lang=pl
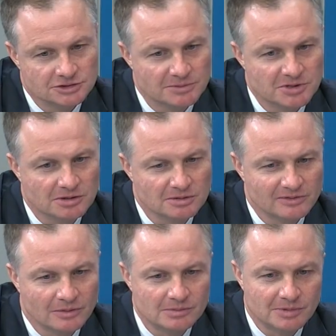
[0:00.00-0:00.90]
No nie
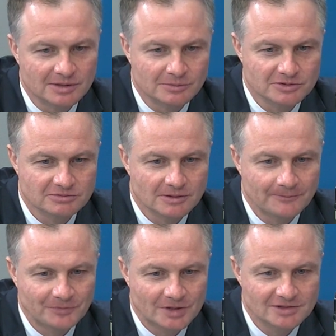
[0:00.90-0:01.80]
przekonywałbym pana posła
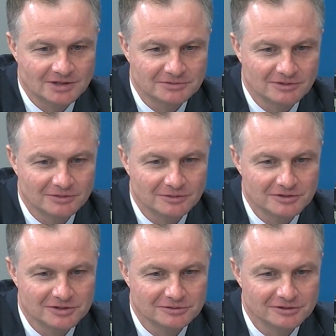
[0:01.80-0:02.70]
Stanisława
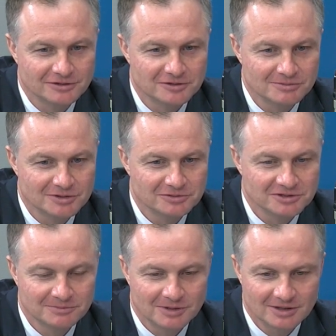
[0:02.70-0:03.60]
Gorczycy do tego, że
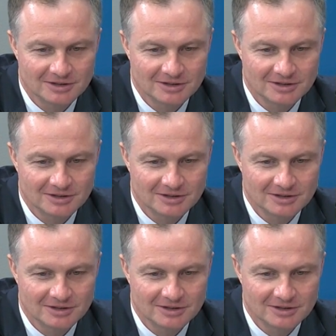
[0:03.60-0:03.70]
Mazurski Park...